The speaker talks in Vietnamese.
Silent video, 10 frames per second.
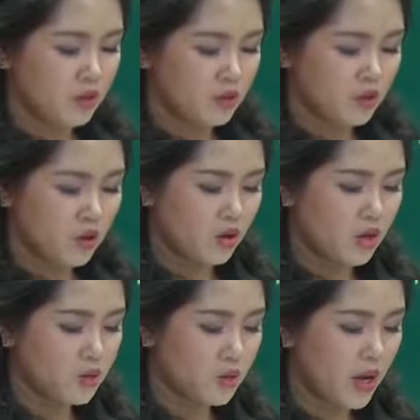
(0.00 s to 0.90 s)
nên là có
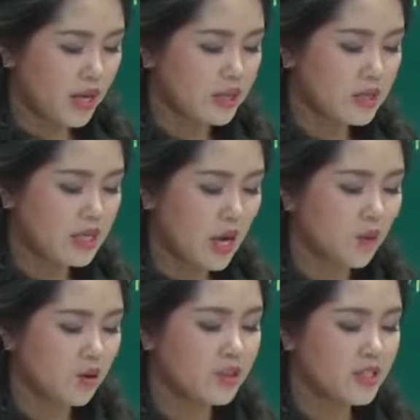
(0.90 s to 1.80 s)
câu số 2 như
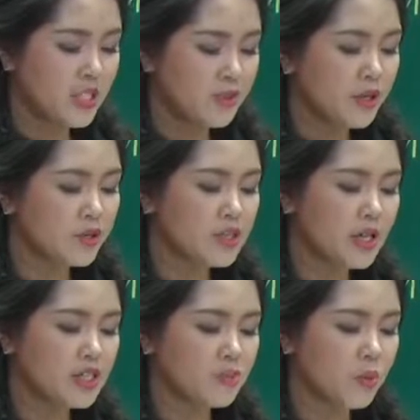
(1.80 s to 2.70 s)
sau. A typical
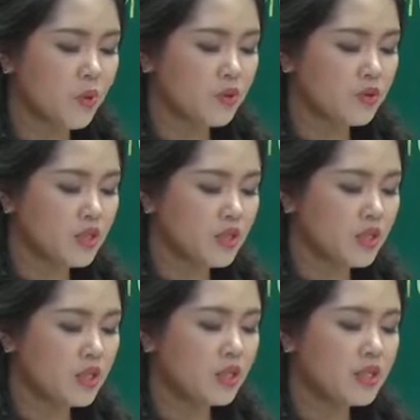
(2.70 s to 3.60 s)
sunspot
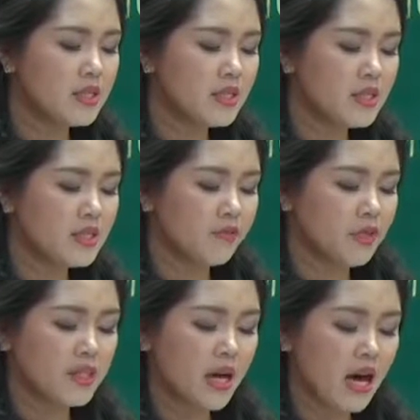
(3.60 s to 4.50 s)
consists of
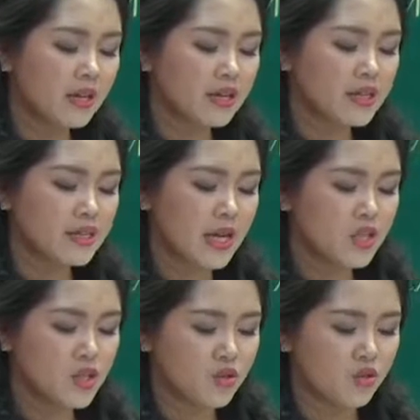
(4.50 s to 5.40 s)
a dark
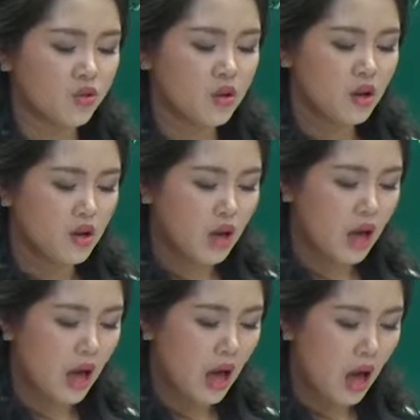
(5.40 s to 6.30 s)
central
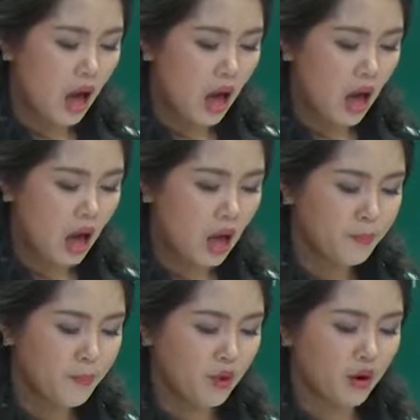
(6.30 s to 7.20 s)

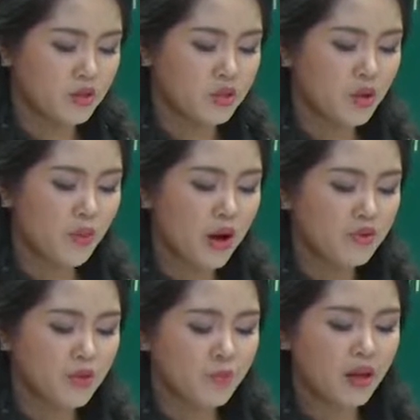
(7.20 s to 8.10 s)
umbra
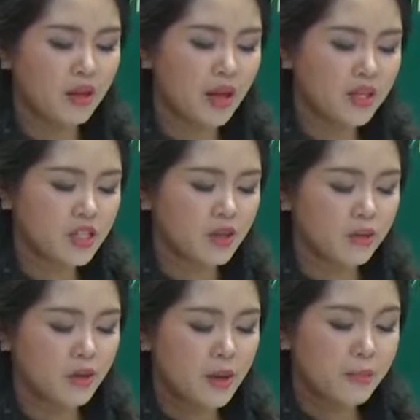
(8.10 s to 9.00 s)
surrounded by a lighter
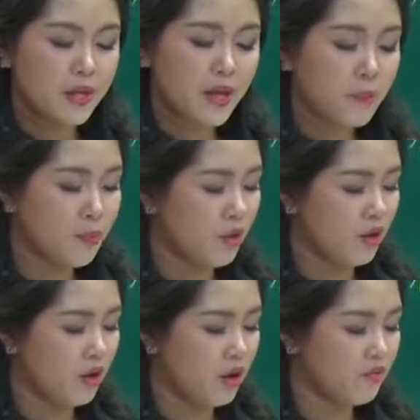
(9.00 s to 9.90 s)

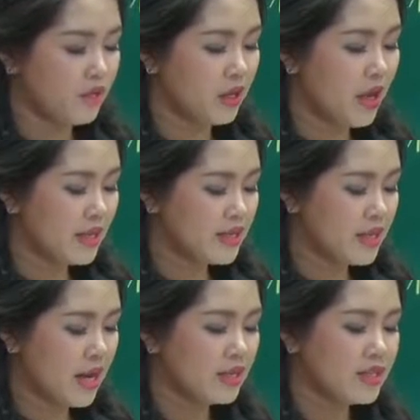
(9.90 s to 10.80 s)
penumbra of the light
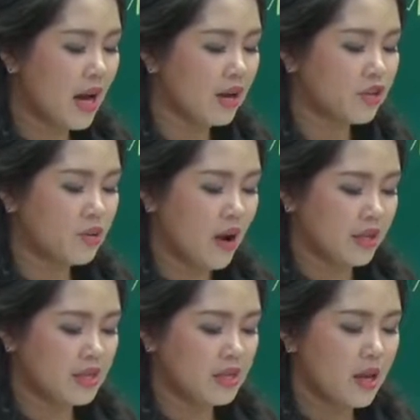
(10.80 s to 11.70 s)
and dark
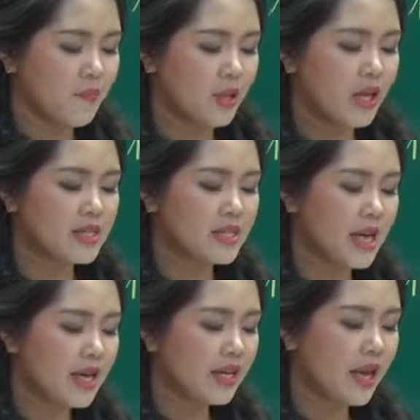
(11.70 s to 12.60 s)
threads
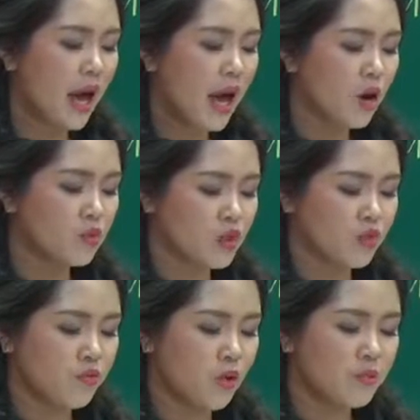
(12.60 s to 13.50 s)
extending out
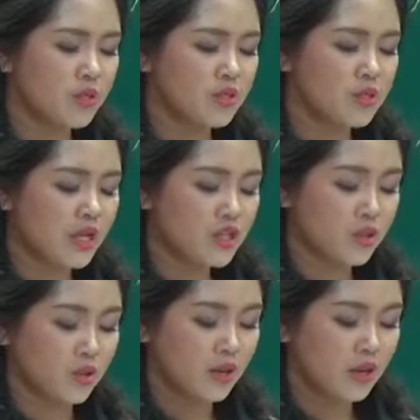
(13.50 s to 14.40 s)
from the
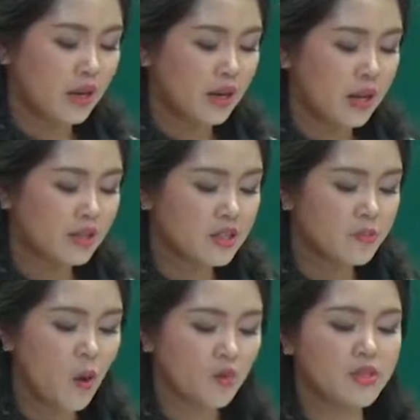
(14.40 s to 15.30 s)
center like the
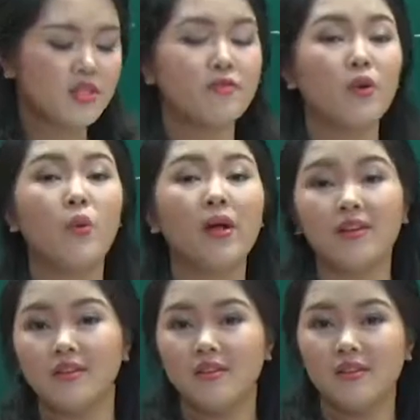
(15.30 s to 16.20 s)
spokes of a
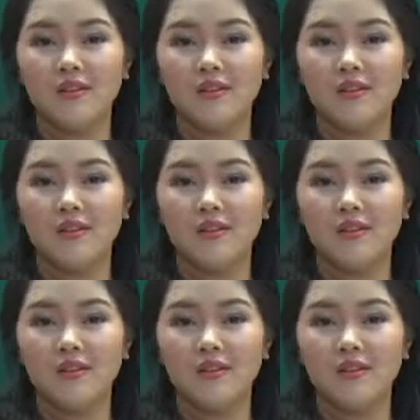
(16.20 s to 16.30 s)
wheel.